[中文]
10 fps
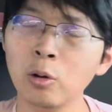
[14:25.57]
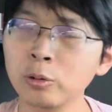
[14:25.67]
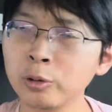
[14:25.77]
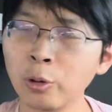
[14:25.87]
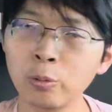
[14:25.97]

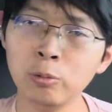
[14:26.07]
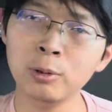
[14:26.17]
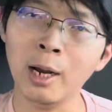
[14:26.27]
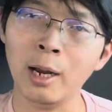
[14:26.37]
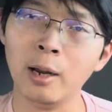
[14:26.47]
有污
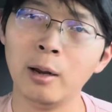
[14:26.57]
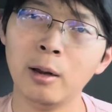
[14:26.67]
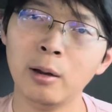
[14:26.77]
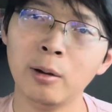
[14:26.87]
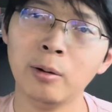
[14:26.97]
染，
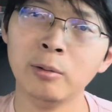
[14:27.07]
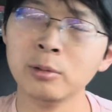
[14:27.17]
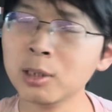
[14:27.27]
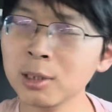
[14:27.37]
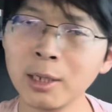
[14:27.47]

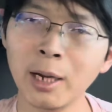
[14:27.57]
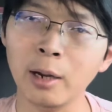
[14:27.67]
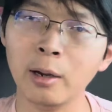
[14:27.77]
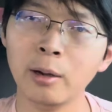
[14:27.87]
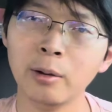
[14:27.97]
失业，
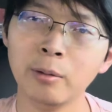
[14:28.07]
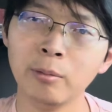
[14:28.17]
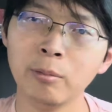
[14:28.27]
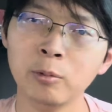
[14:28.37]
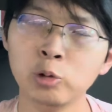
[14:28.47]

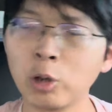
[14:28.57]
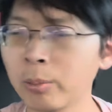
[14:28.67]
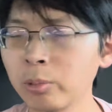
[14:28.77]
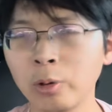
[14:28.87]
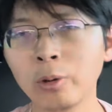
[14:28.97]

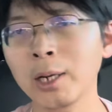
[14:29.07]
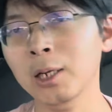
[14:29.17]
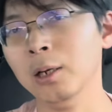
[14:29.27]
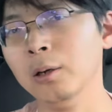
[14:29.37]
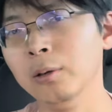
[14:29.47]
全部留给你了，